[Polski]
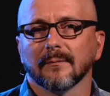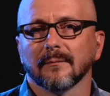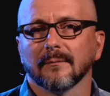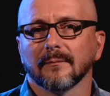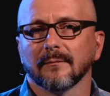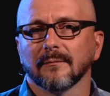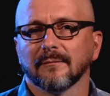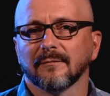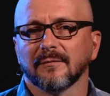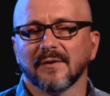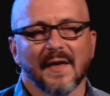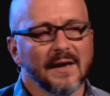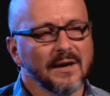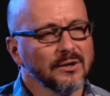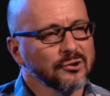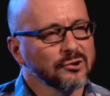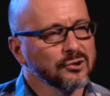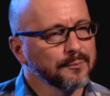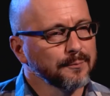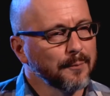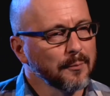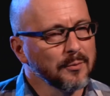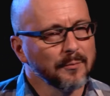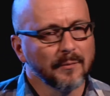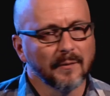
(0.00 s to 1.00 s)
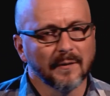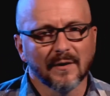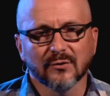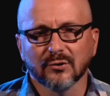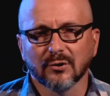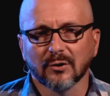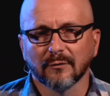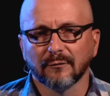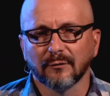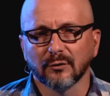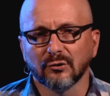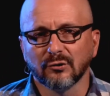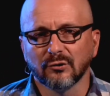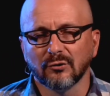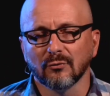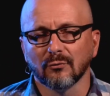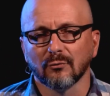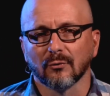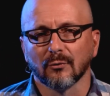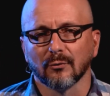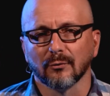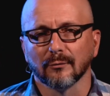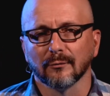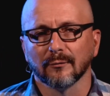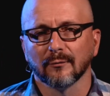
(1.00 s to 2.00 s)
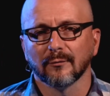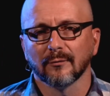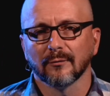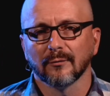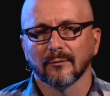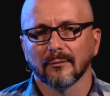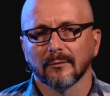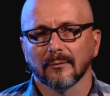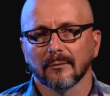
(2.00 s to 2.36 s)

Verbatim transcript: wydaje się, że pomimo naszych wysiłków